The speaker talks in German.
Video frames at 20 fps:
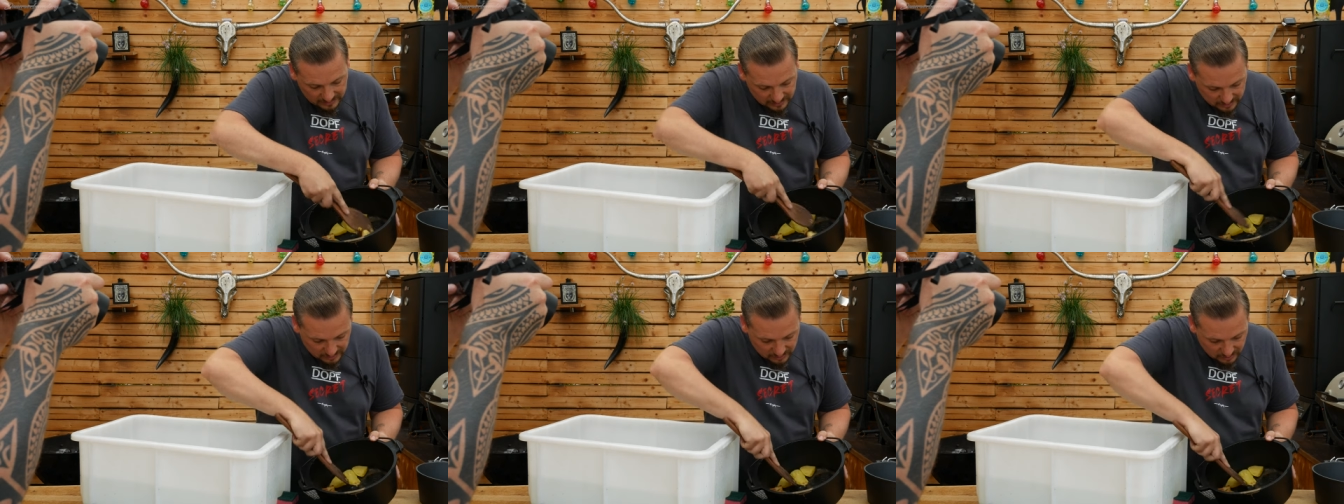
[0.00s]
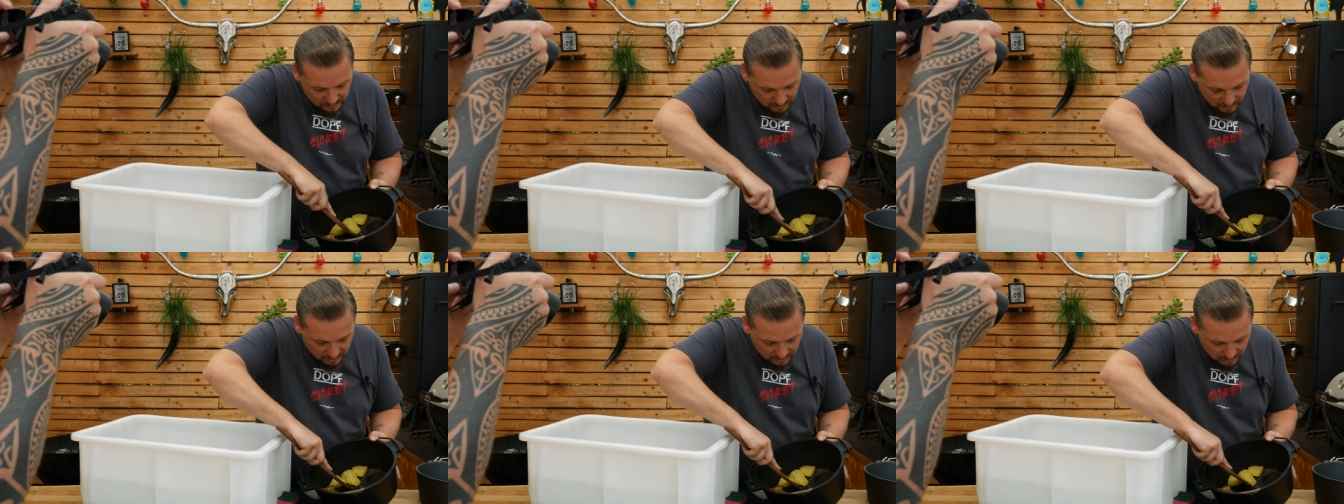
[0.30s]

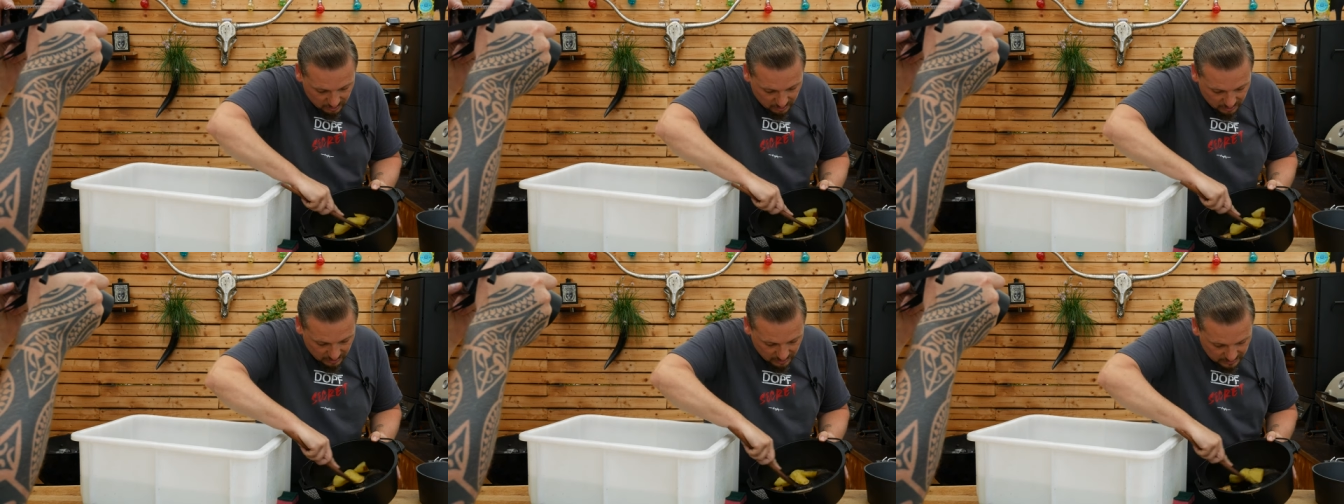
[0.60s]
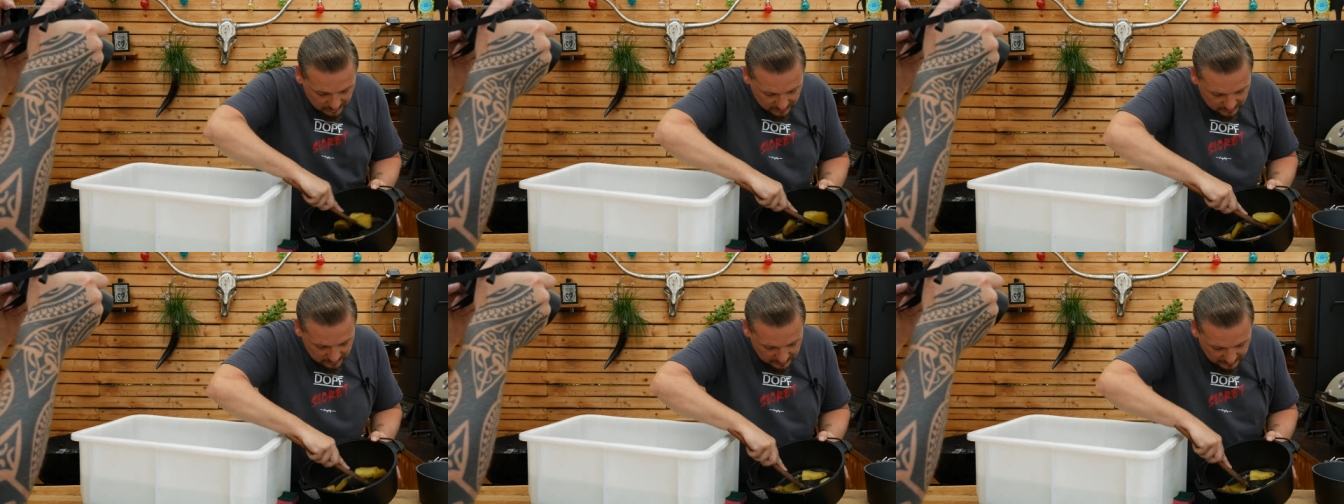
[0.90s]
So, guck,
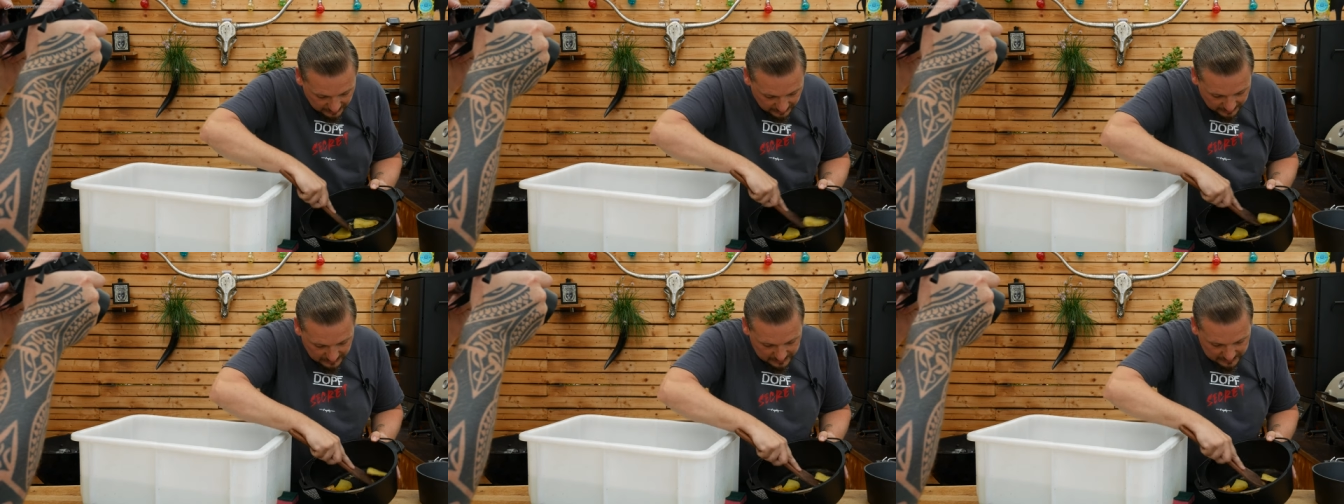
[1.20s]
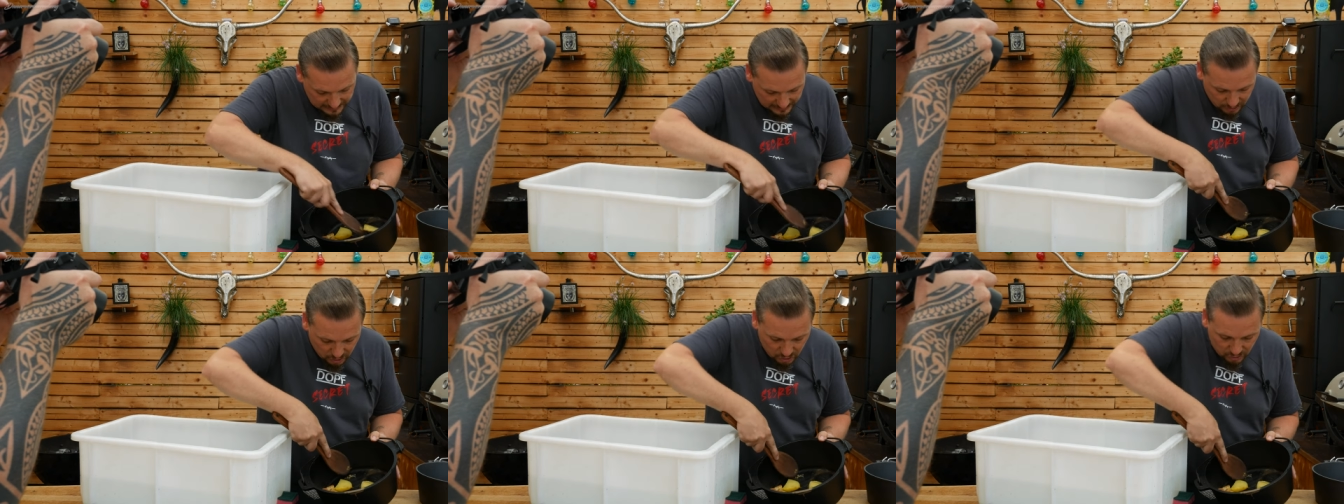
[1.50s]
da geht es
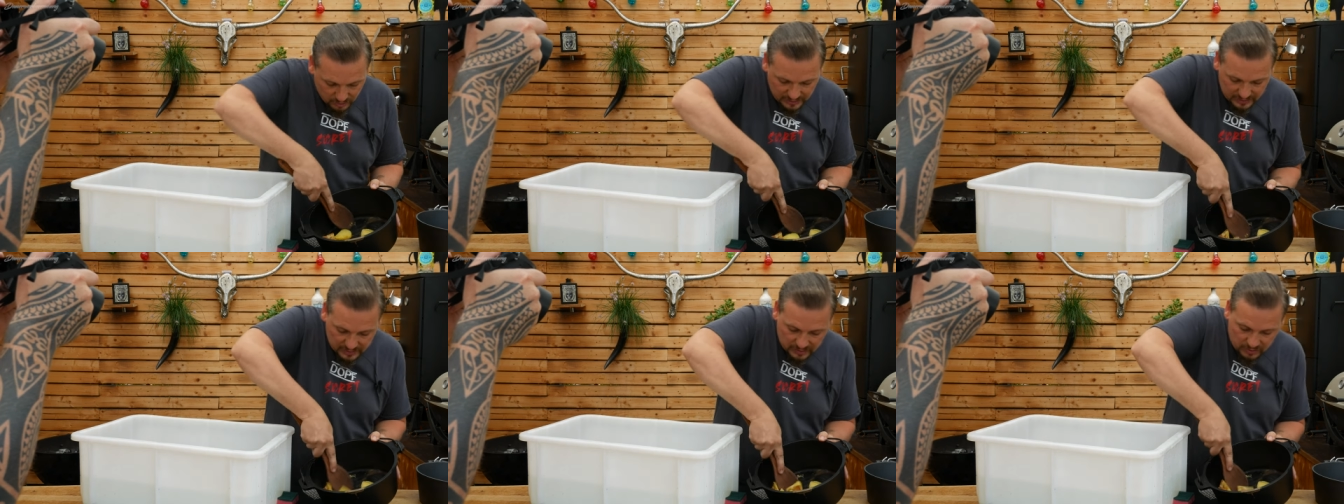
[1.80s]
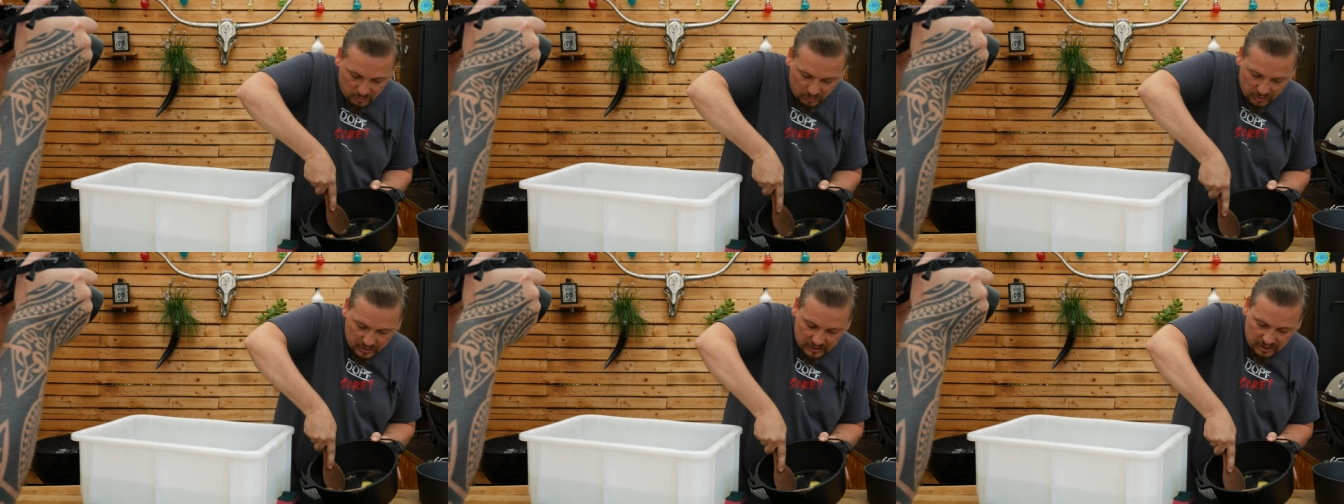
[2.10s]
eigentlich schon ganz
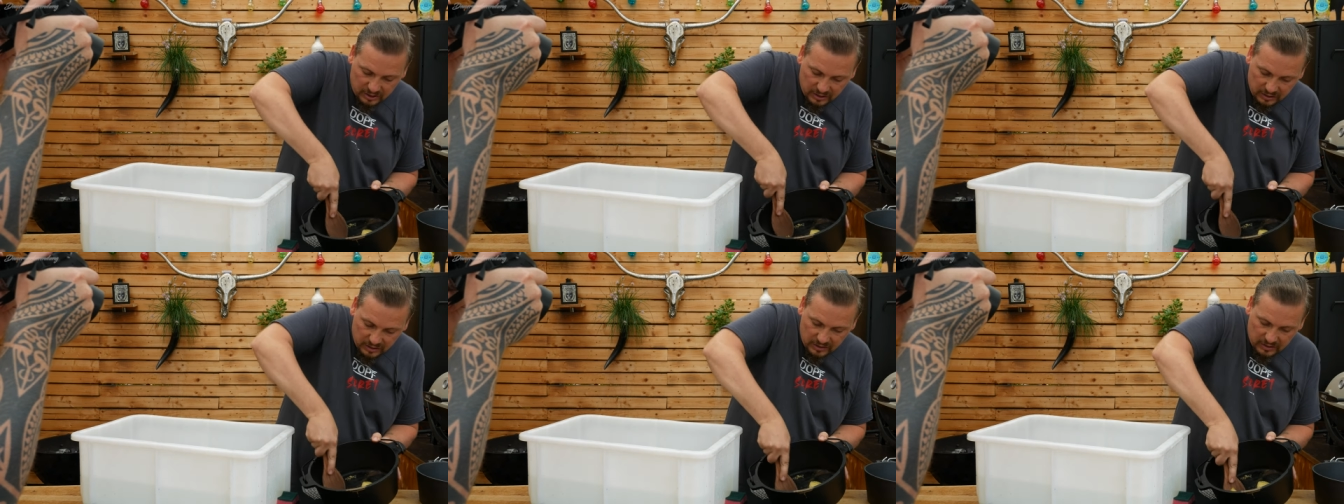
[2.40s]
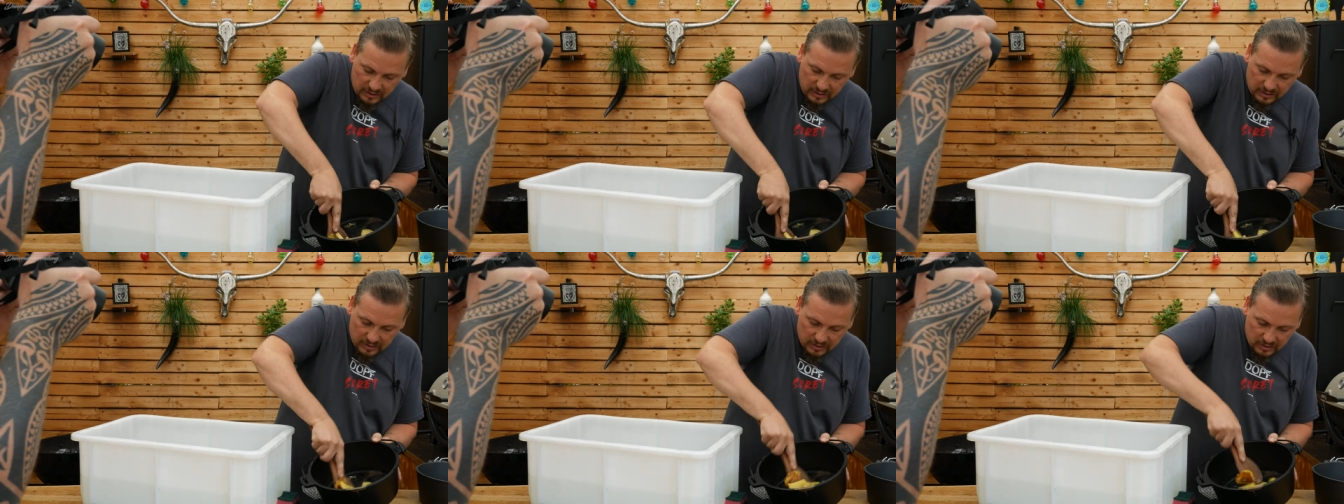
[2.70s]
gut.
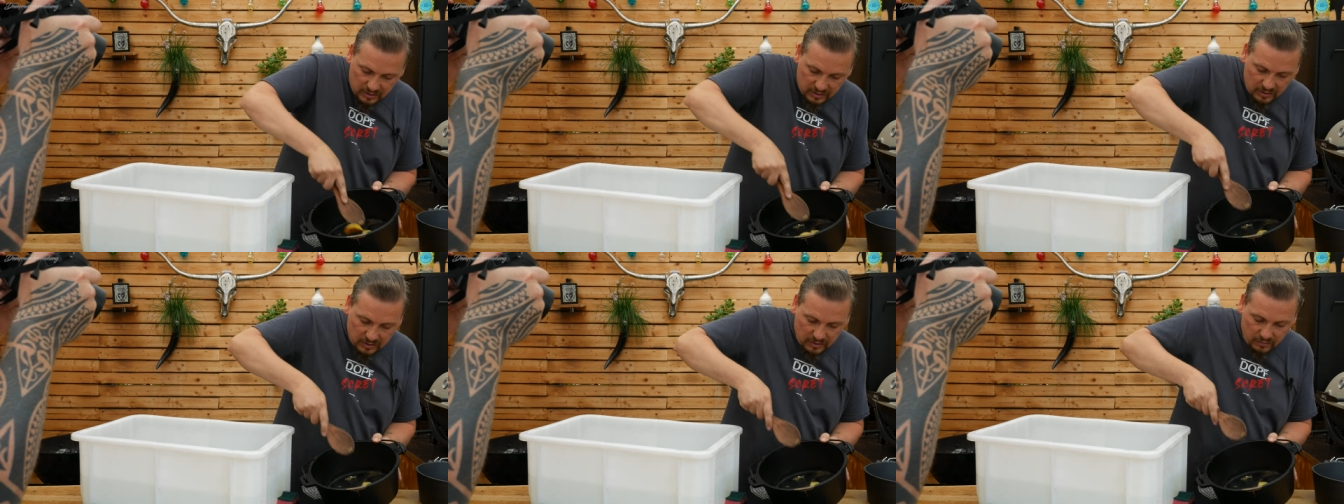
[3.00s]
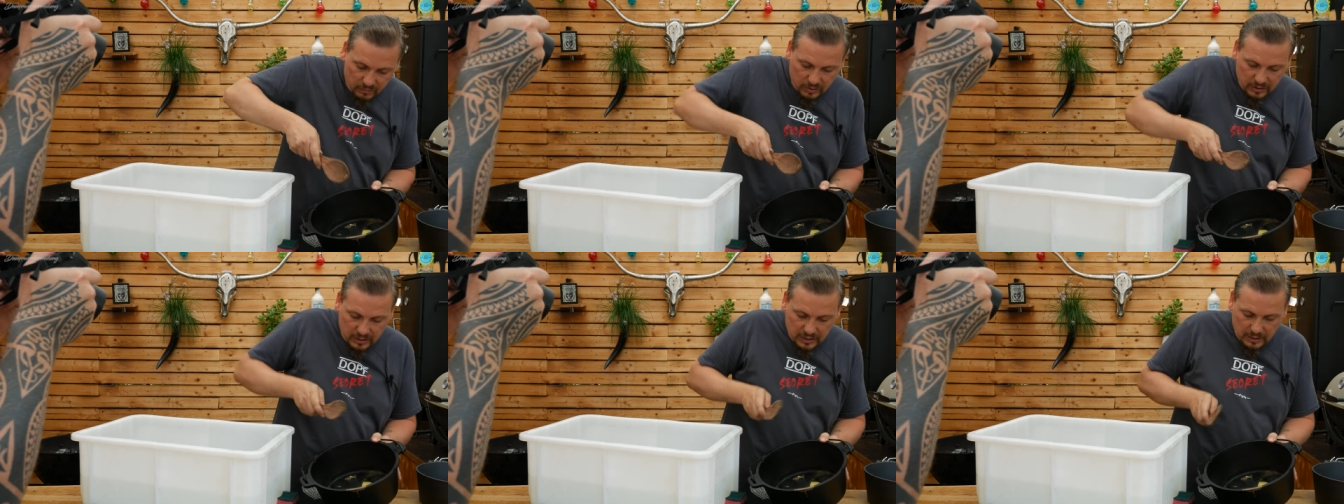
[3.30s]

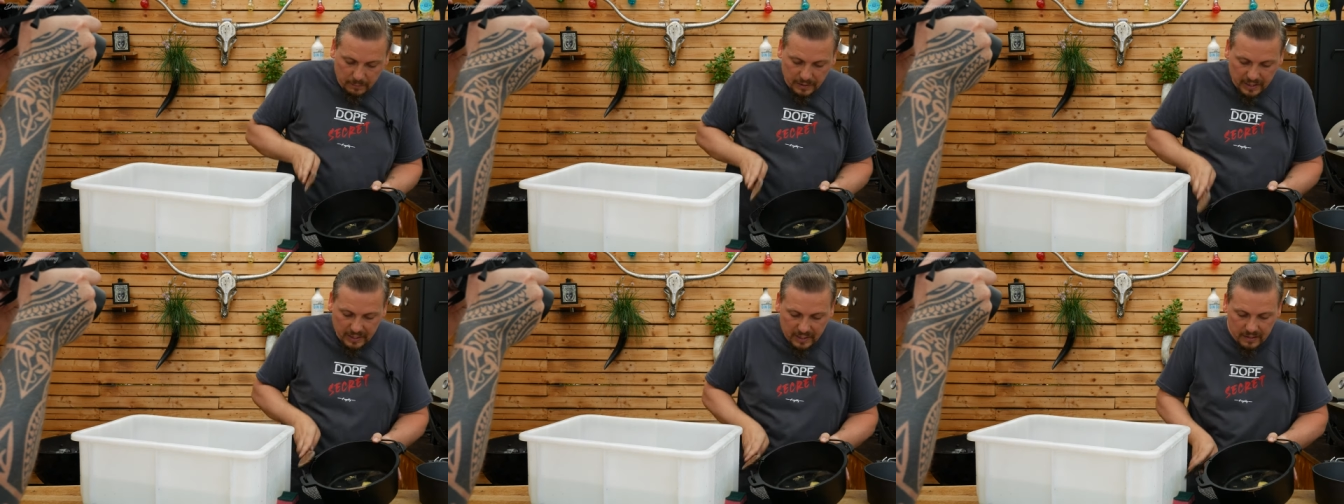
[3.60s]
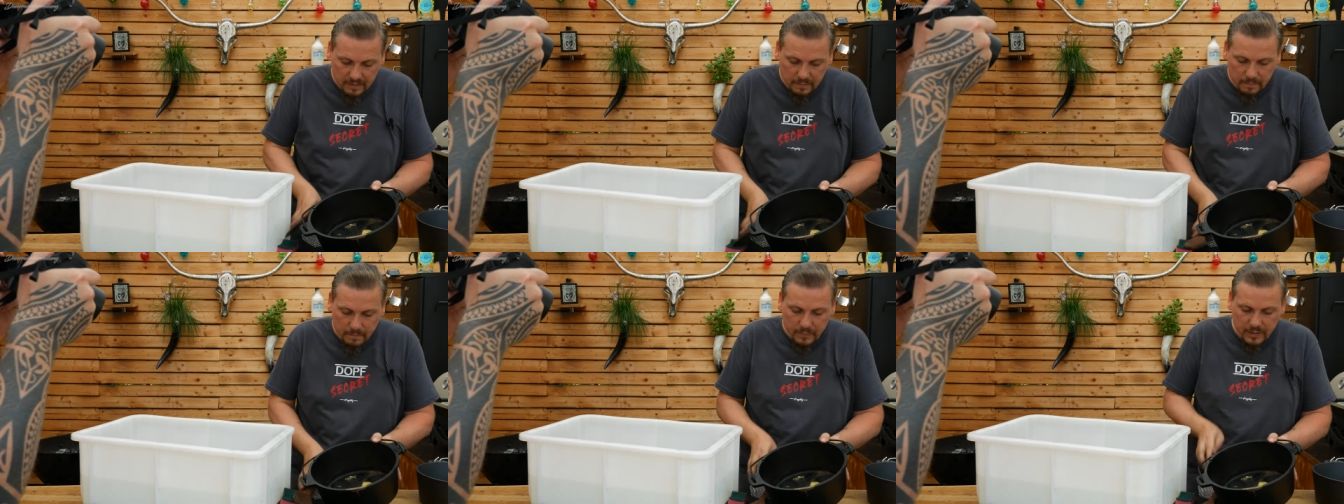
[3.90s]
Wunderbar.